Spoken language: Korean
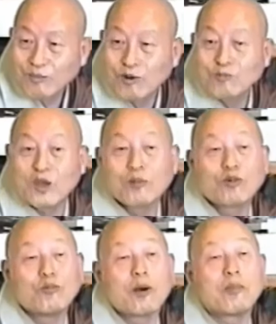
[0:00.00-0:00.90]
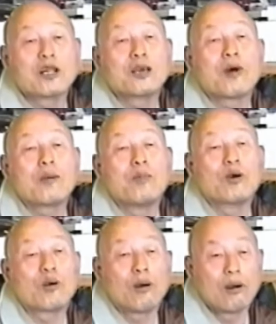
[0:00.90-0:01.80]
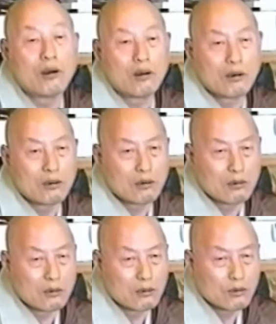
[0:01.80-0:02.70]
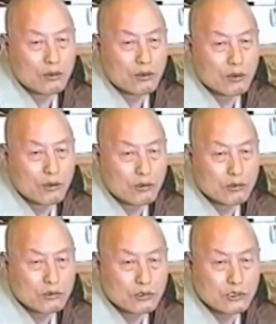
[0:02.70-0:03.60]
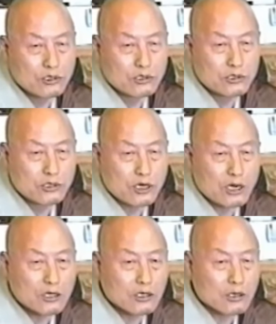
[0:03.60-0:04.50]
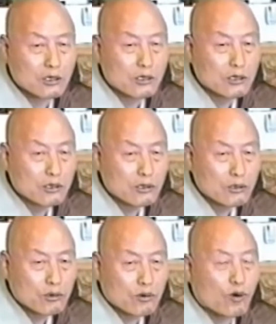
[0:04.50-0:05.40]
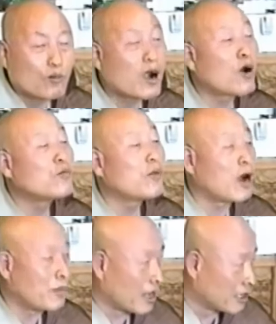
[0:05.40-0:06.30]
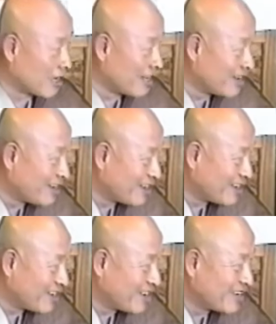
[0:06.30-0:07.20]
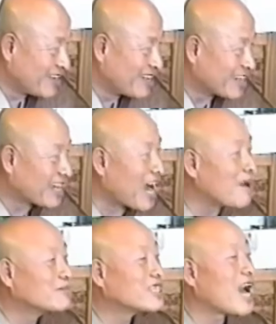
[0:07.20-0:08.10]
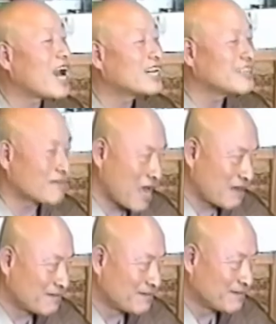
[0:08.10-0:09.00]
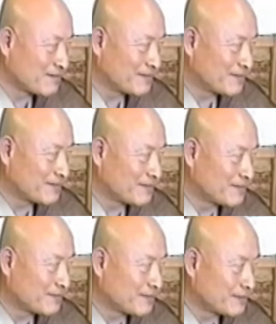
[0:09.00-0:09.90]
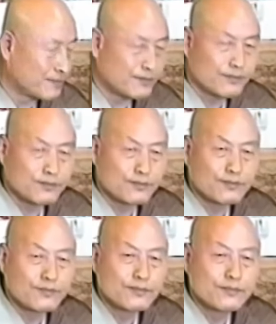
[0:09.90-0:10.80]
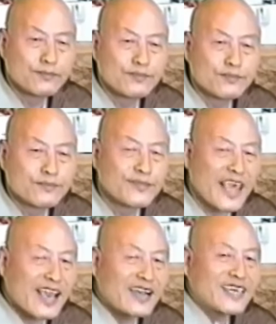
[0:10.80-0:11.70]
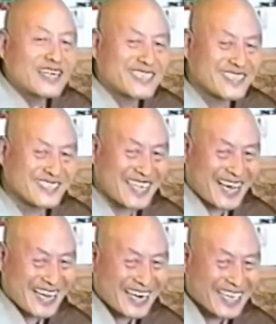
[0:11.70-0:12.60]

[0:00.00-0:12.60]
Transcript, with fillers: 볼평불만 반대 마음 먹고 배만하고 맛도 지랄한다 고마운 마음 아이가 감사하는 음. 내 은혜진 걸 생각